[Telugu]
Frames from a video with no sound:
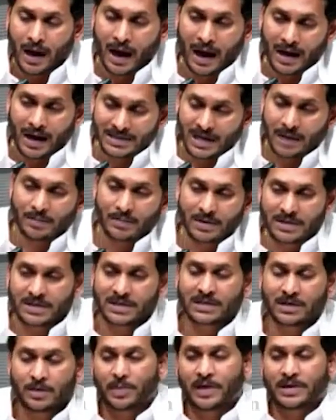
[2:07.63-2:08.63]
ఆ
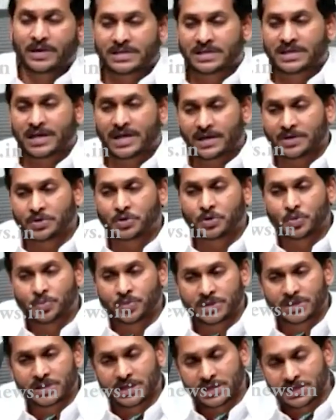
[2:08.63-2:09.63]
సమస్యకు పరిష్కారం
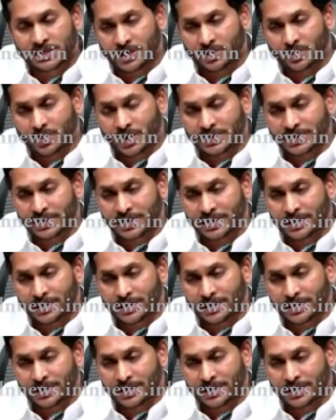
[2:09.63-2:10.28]
చూపించిన తర్వాత